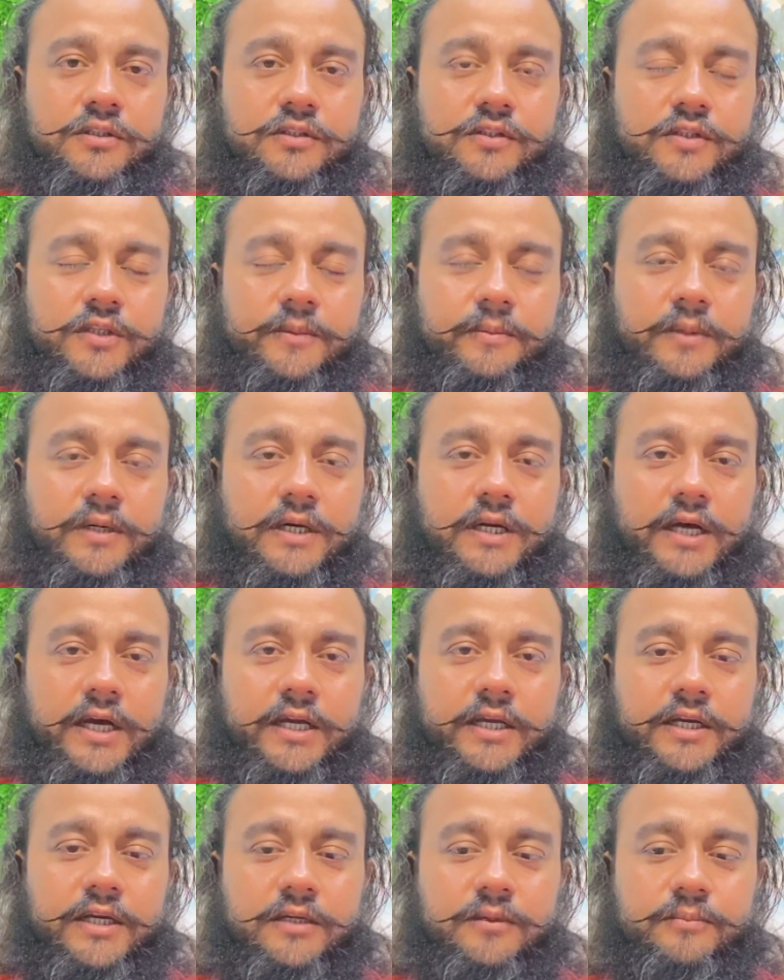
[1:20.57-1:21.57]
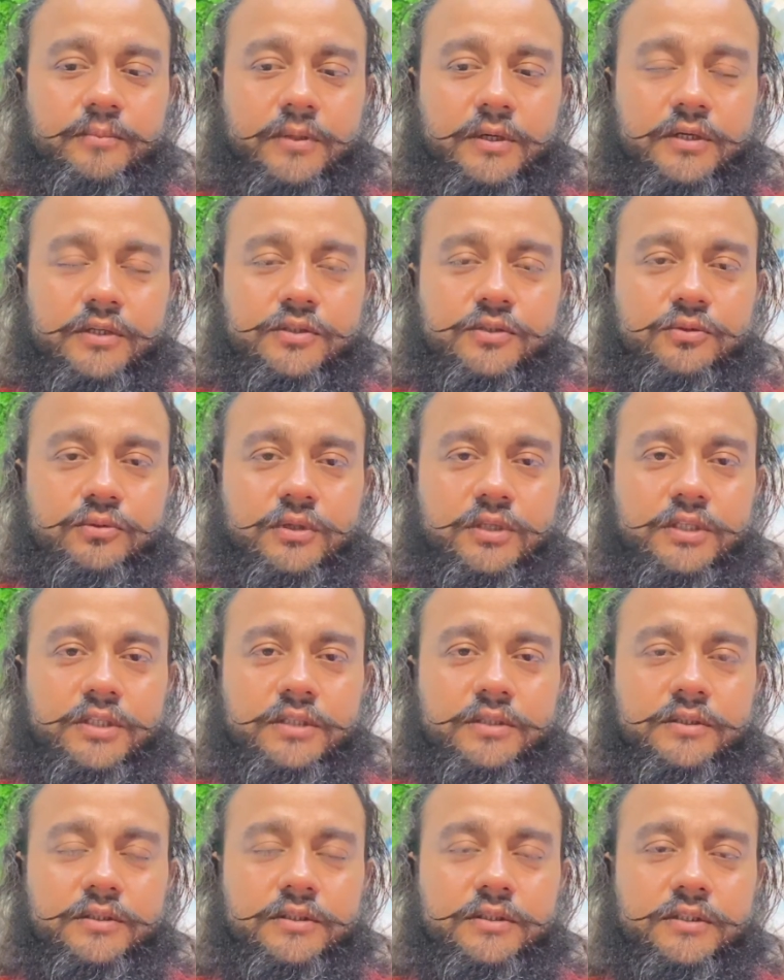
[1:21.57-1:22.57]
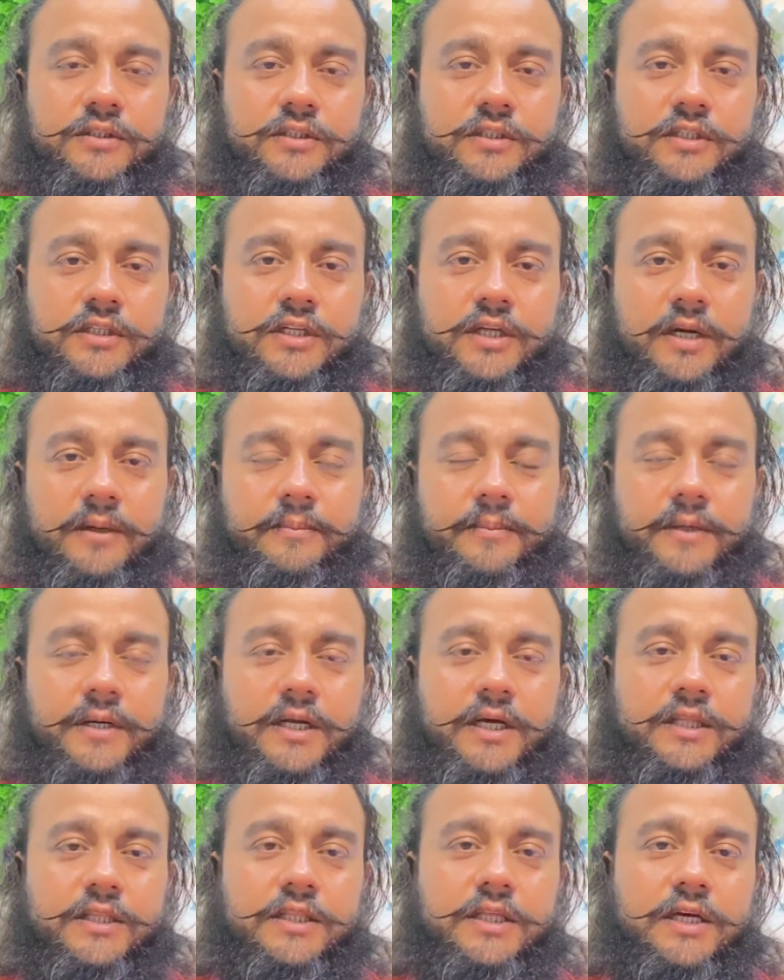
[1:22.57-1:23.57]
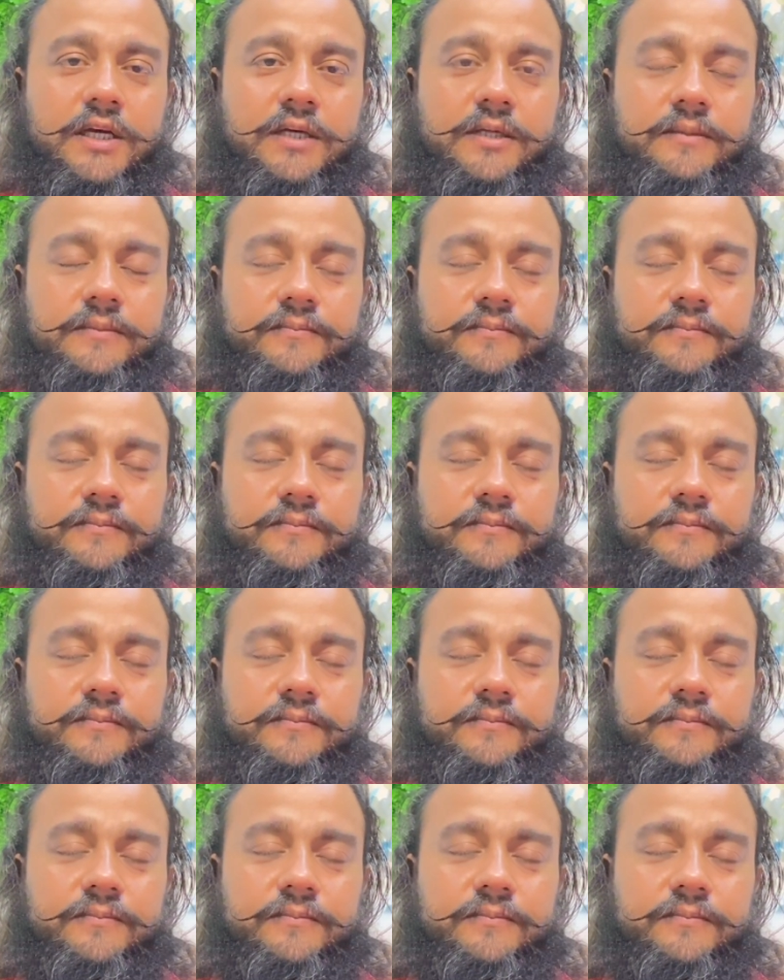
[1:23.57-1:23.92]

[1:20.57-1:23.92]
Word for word: से भरा एक पर्स वहीं गिरा पड़ा था